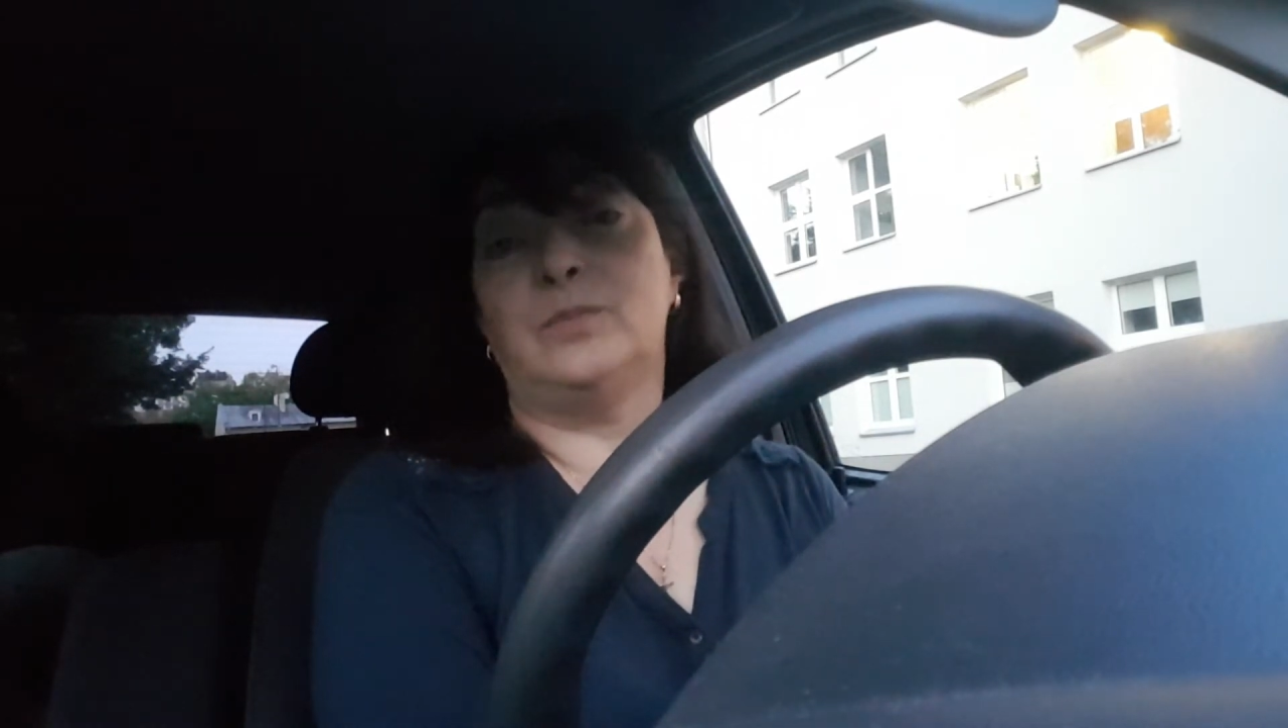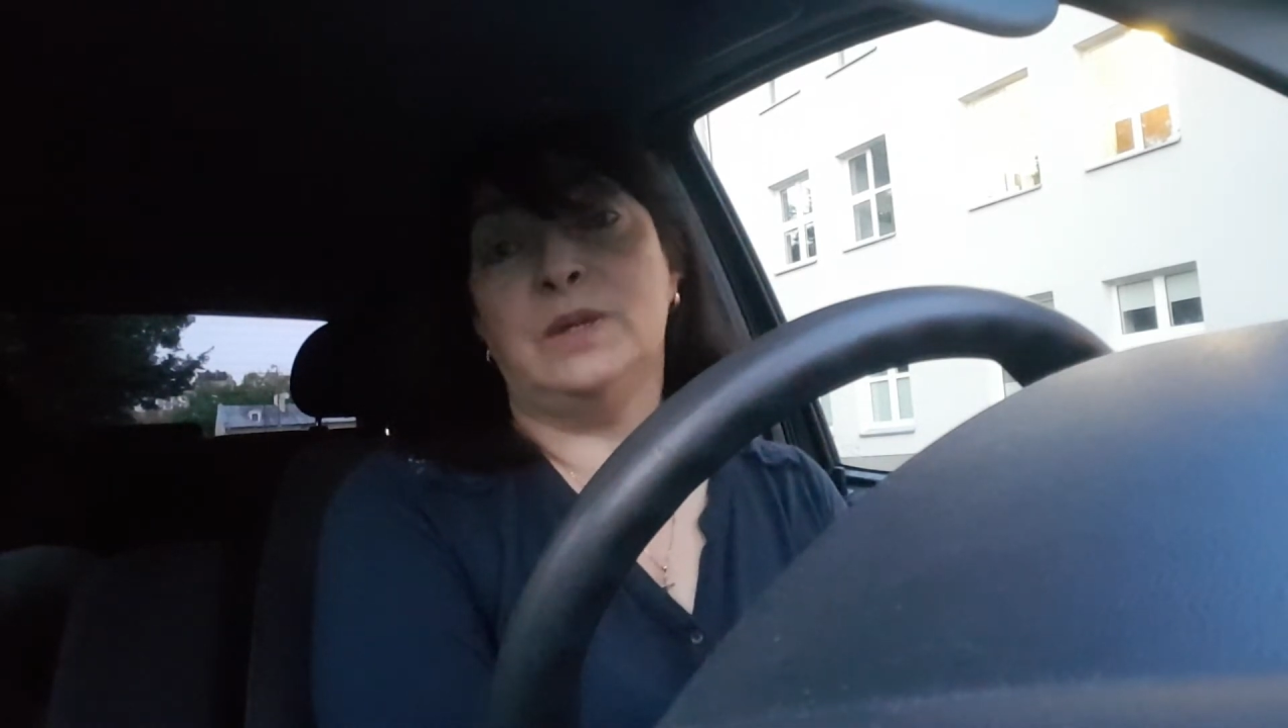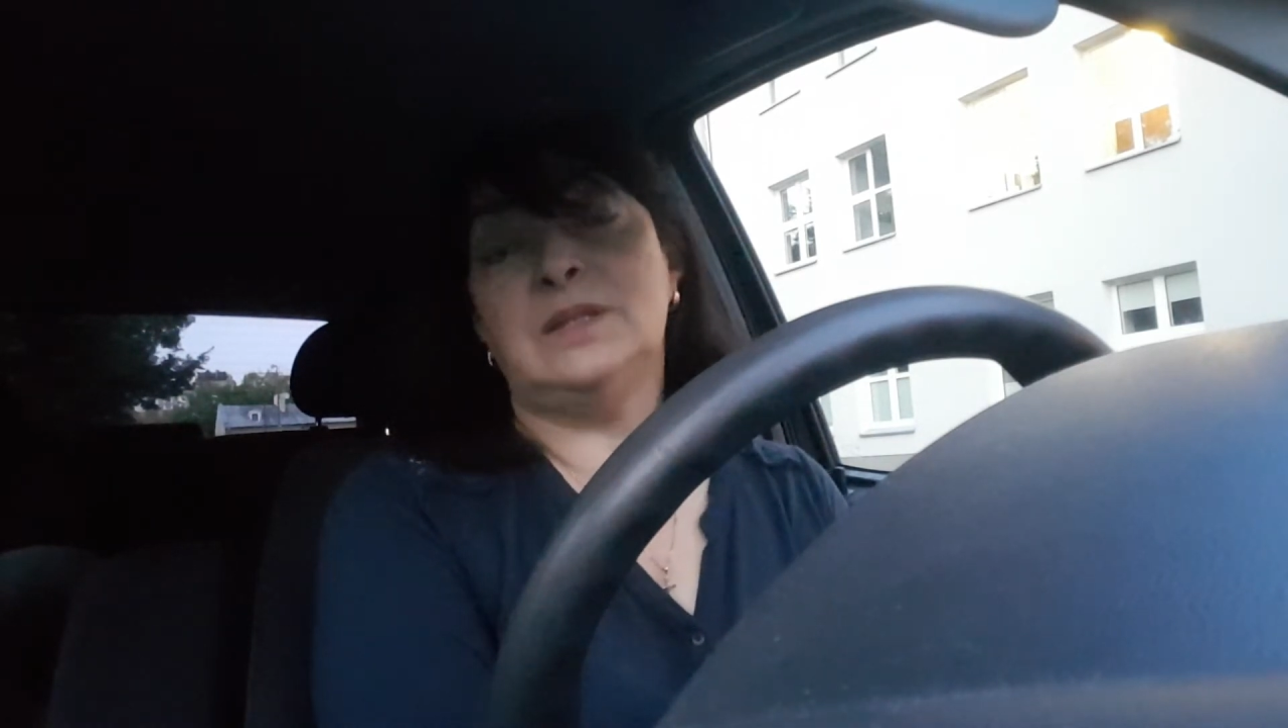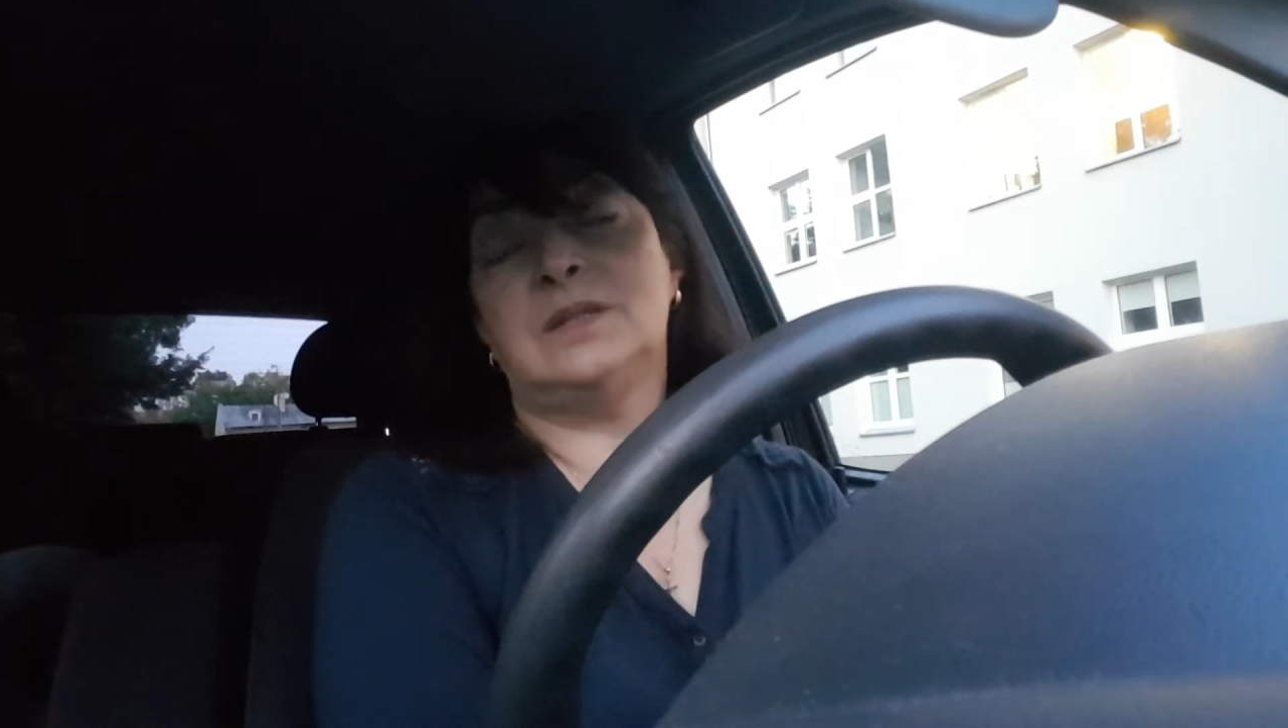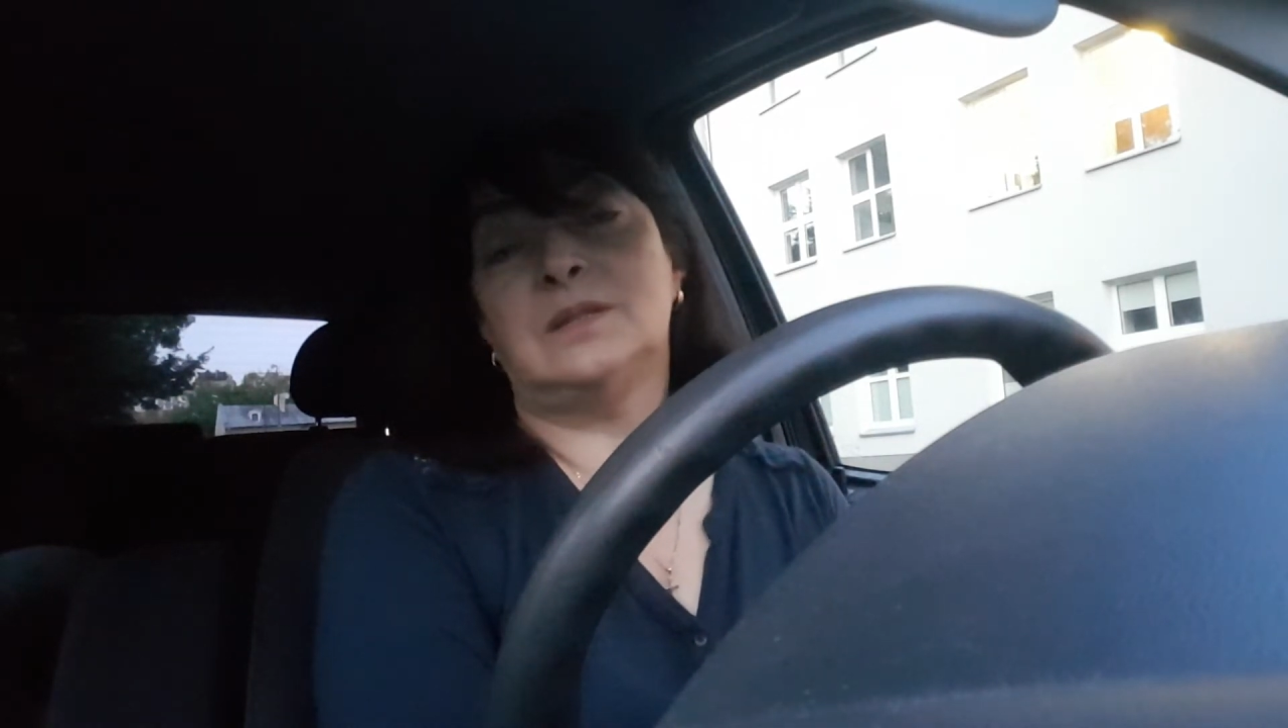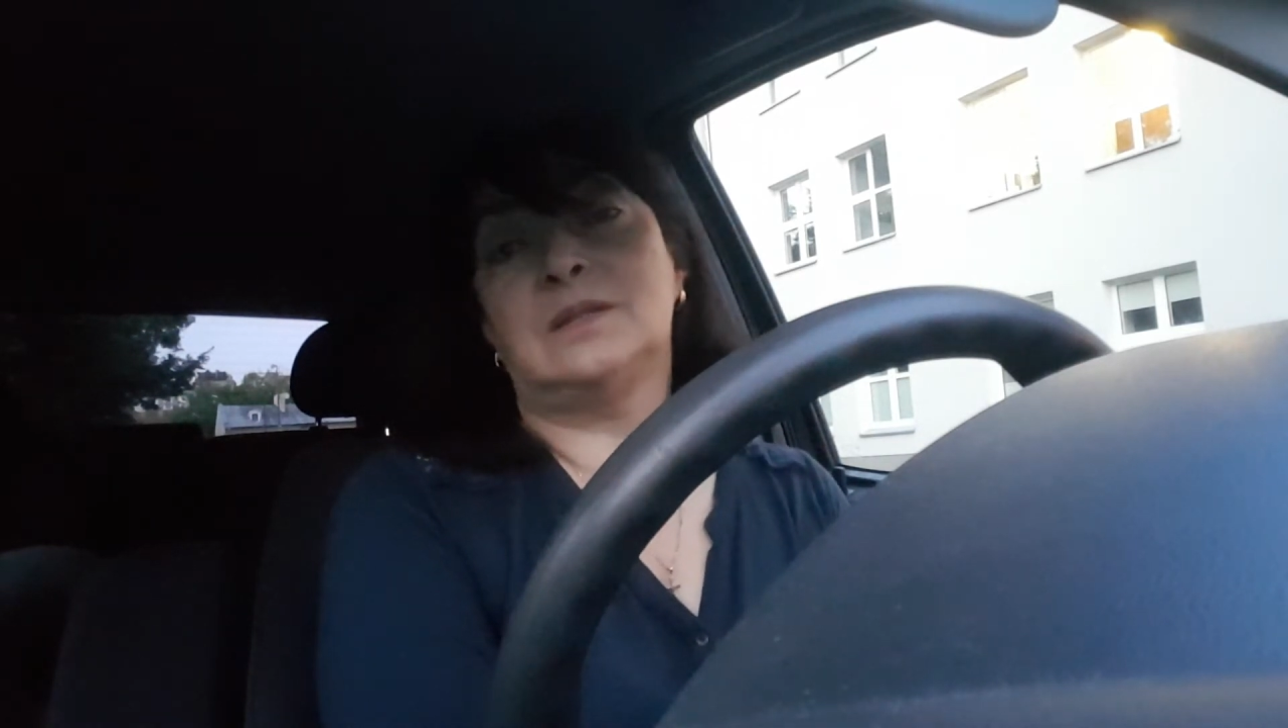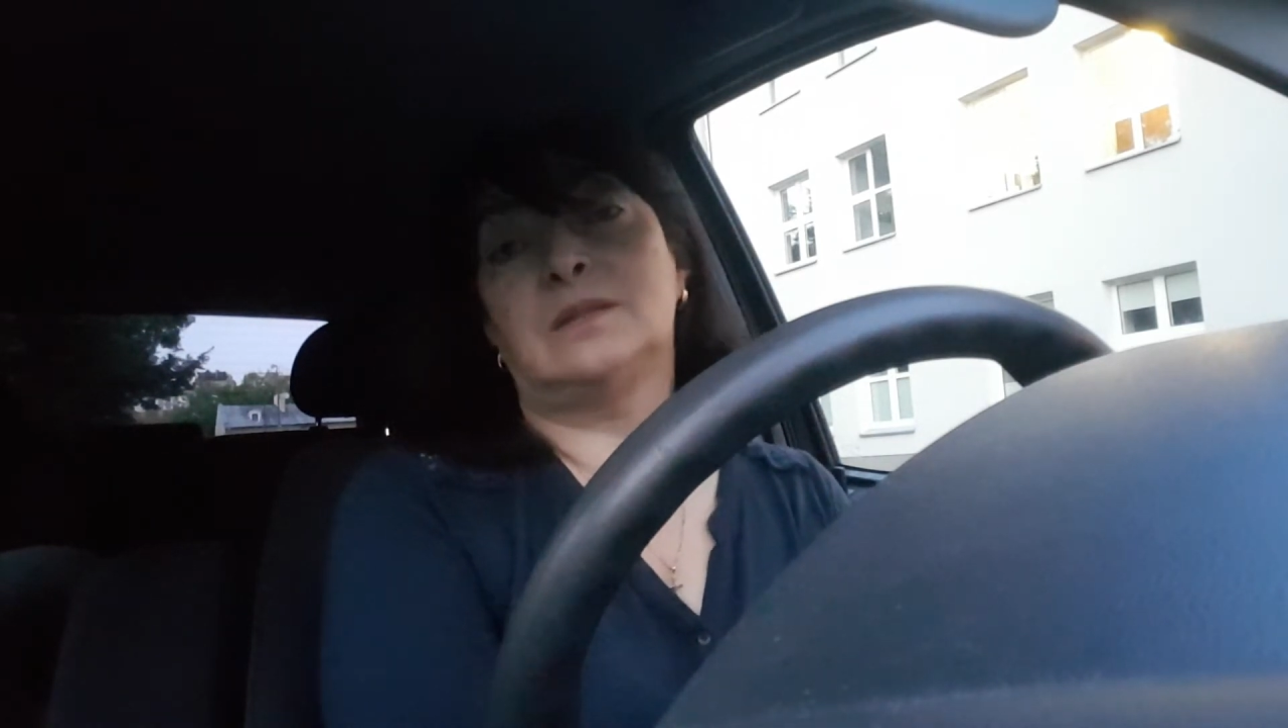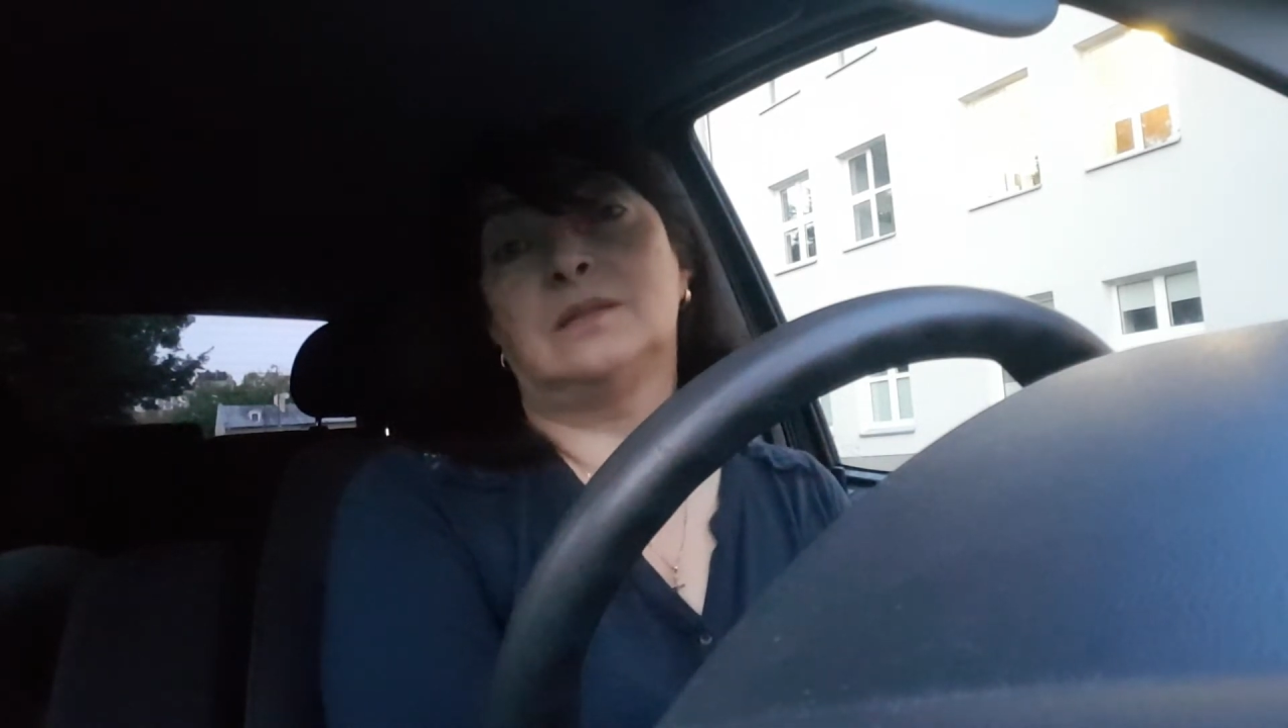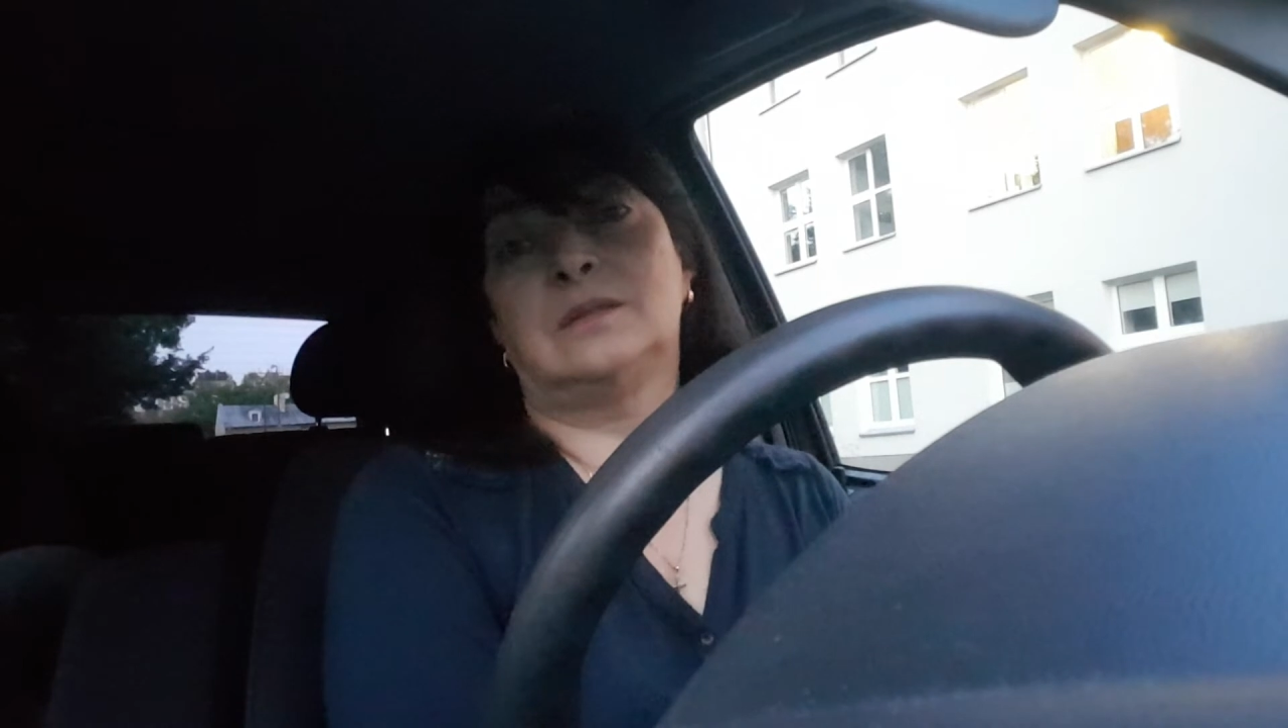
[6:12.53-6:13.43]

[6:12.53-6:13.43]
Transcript: в месяц,